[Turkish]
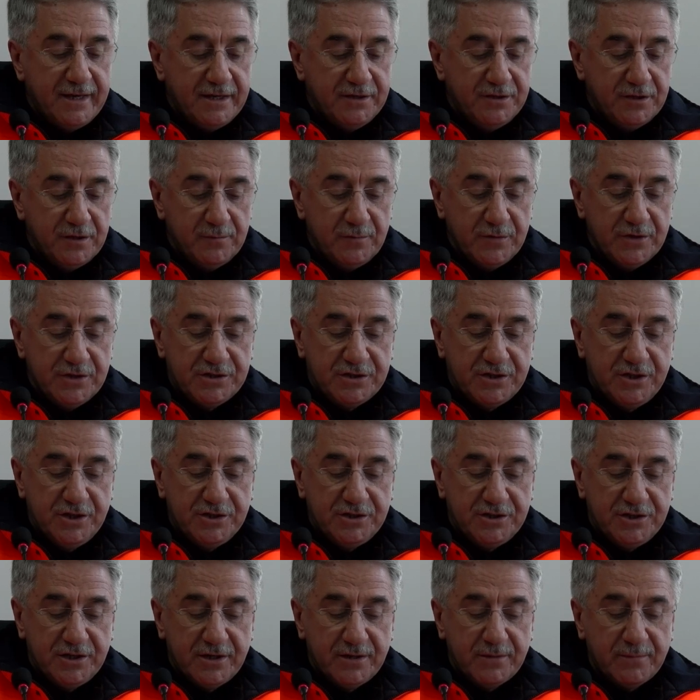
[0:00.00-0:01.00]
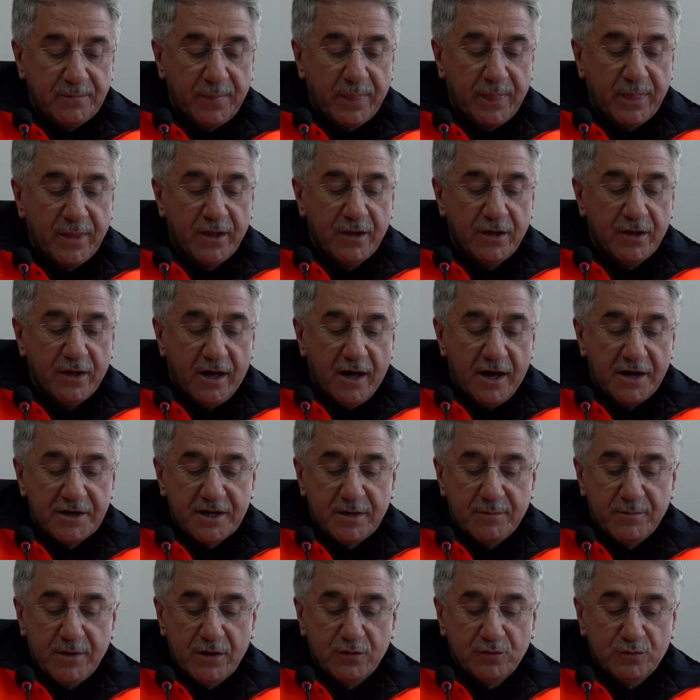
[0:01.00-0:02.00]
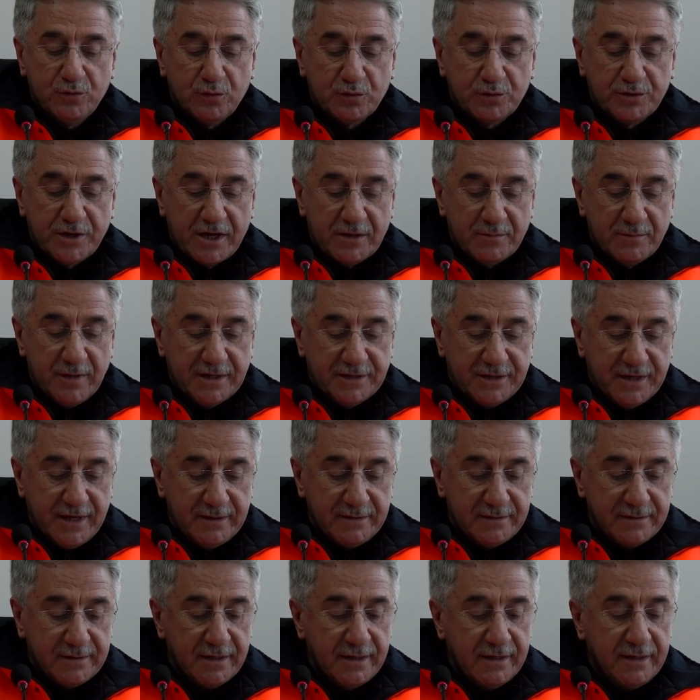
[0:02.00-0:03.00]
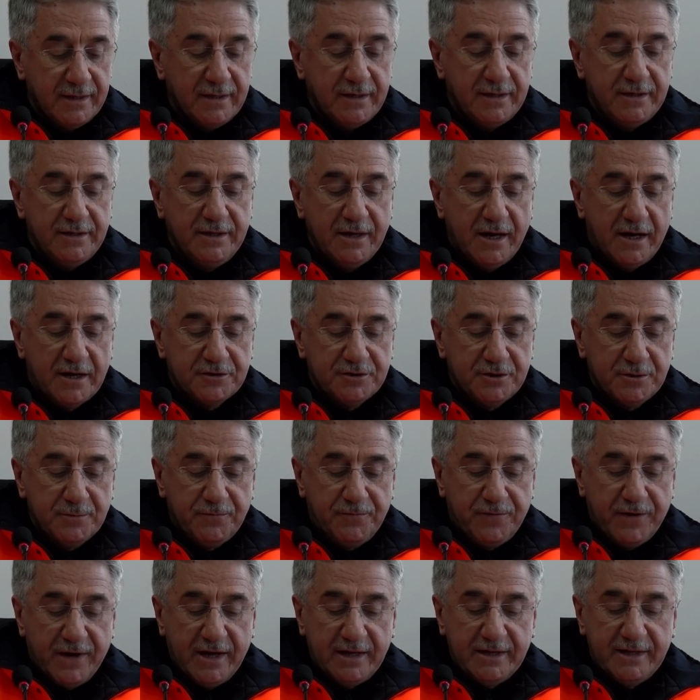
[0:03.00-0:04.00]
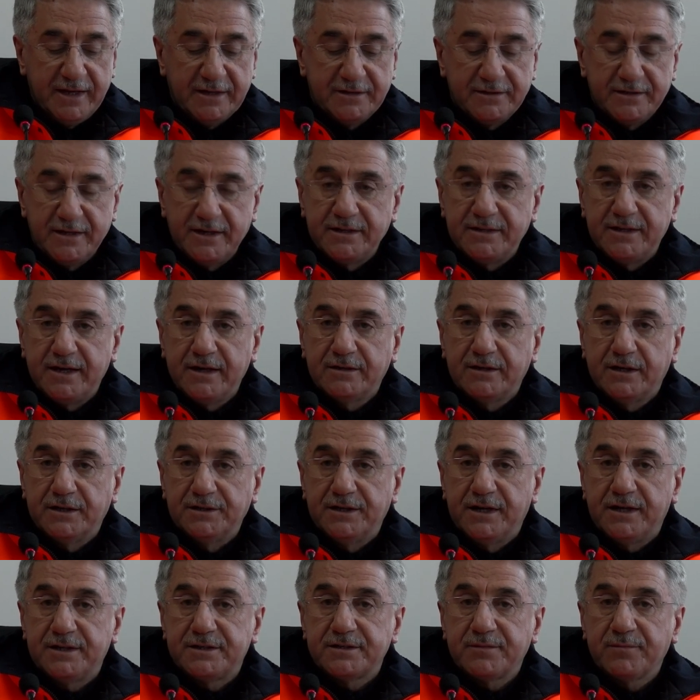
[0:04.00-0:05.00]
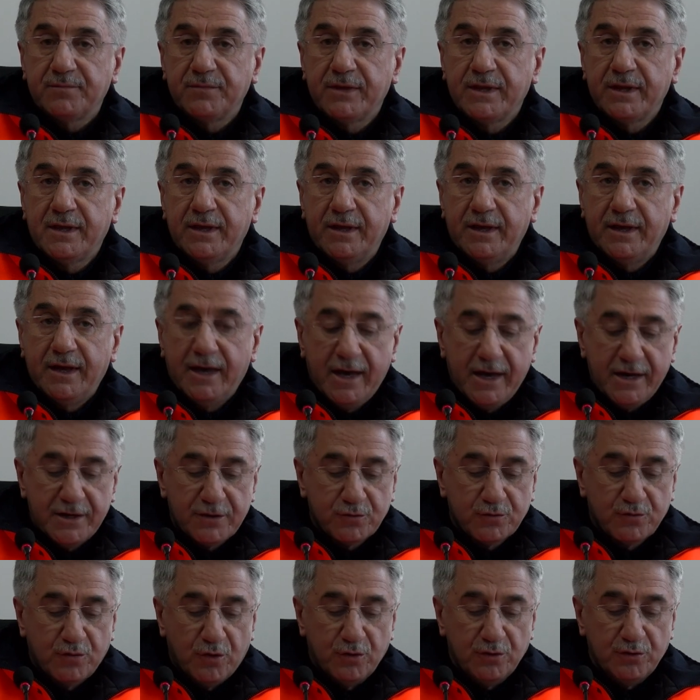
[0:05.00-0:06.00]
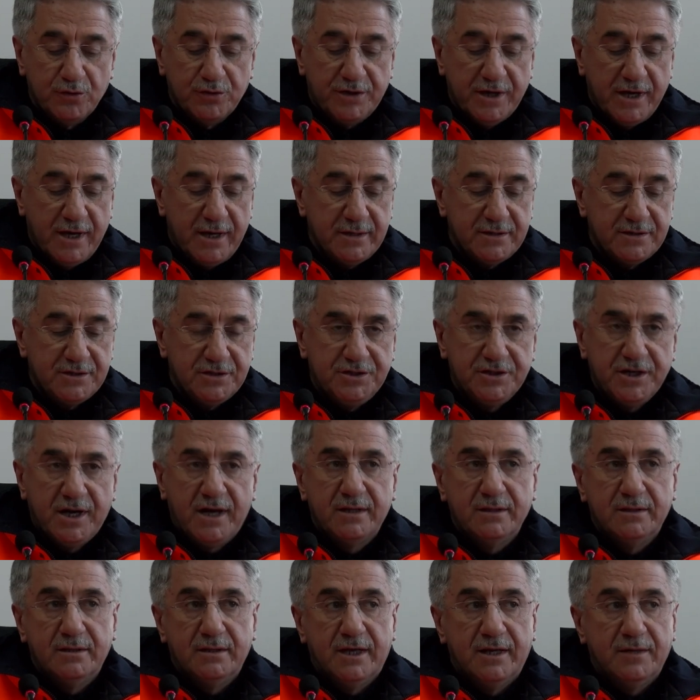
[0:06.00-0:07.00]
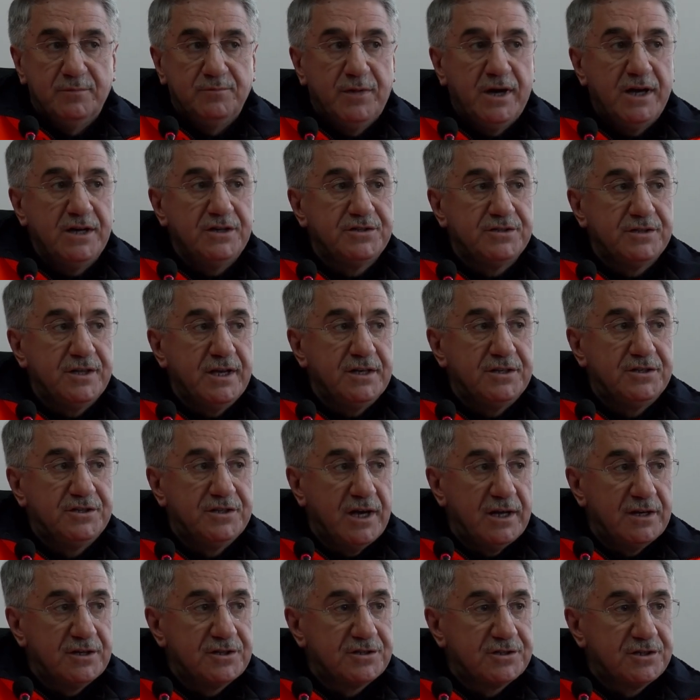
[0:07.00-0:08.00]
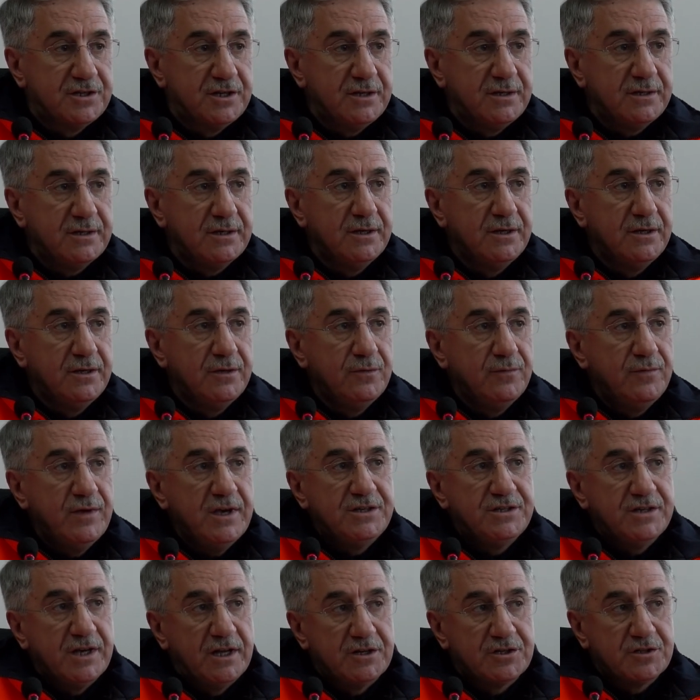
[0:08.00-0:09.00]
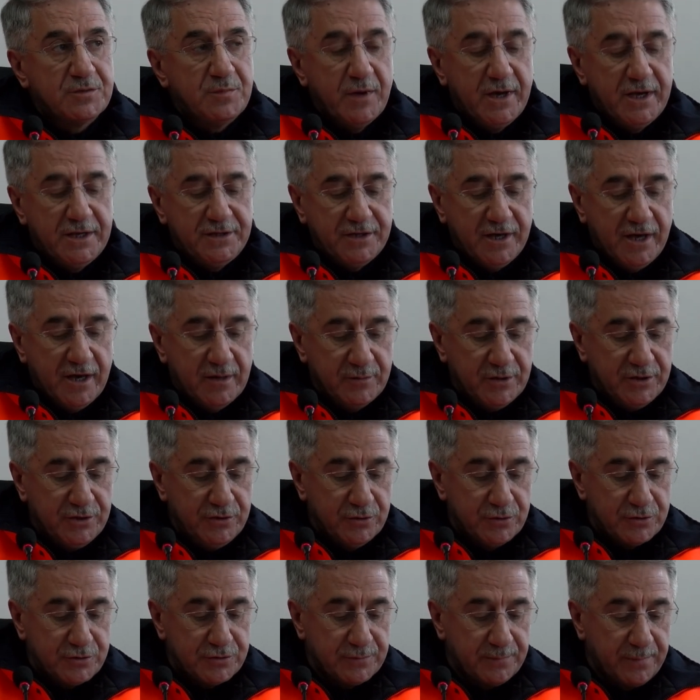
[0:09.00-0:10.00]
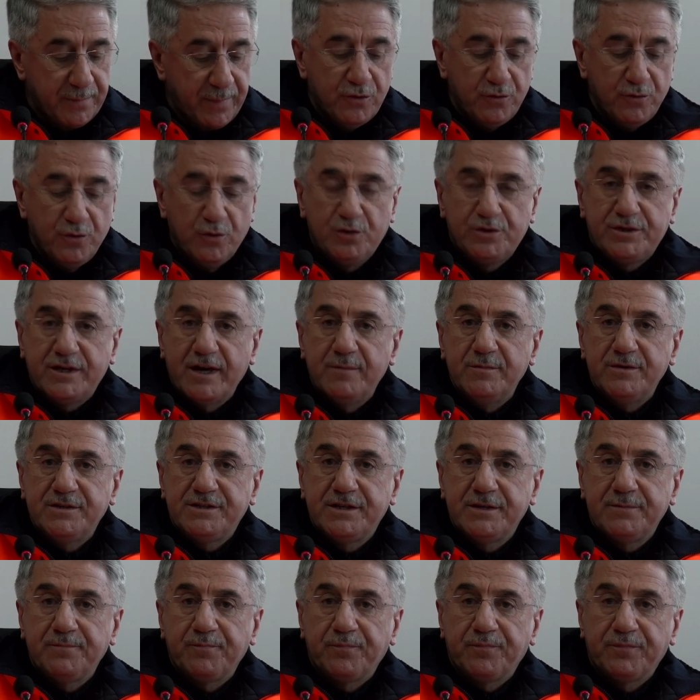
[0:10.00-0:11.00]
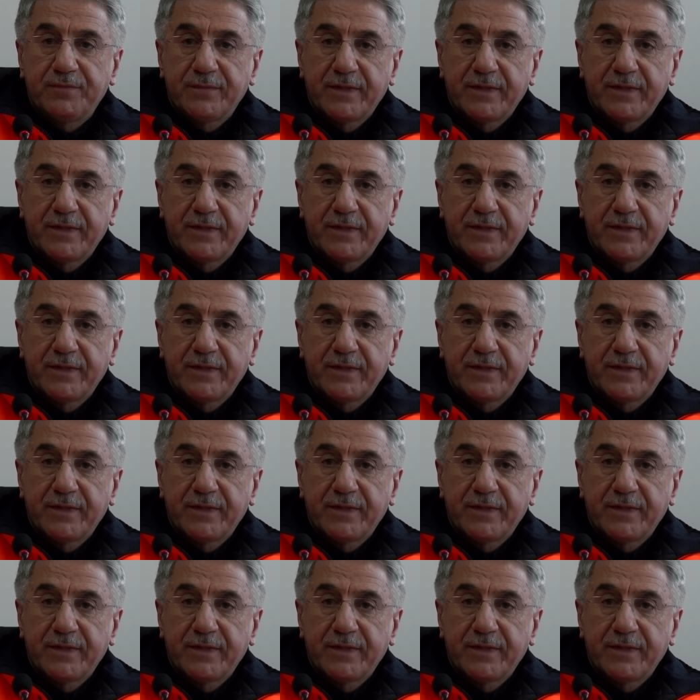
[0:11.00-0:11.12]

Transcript: edilmiş kişi arama kurtarmadan yardım faaliyetlerine kadar her konuda canla başla çalıştı ve çalışmaya devam ediyor. Ülkemizin